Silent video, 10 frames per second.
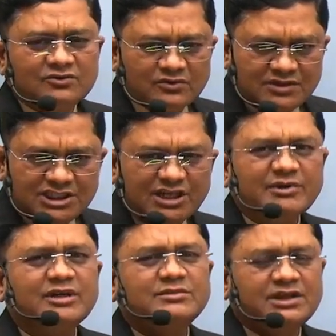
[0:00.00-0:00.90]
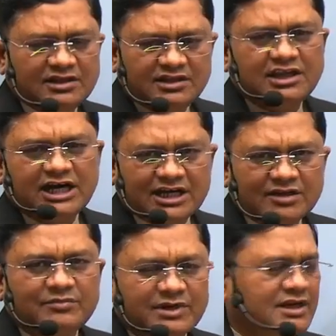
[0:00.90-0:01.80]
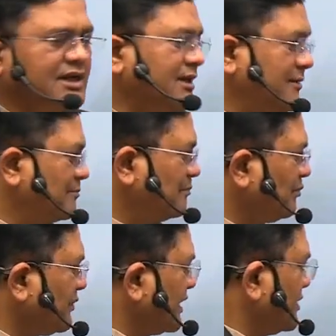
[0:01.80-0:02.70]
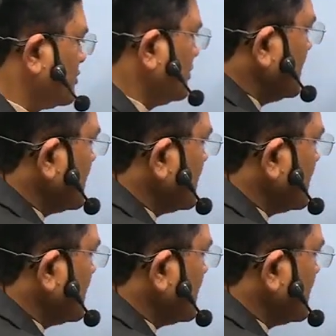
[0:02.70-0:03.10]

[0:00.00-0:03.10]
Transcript: उस दिशा में हम धीरे धीरे आगे बढ़ रहे हैं तो इस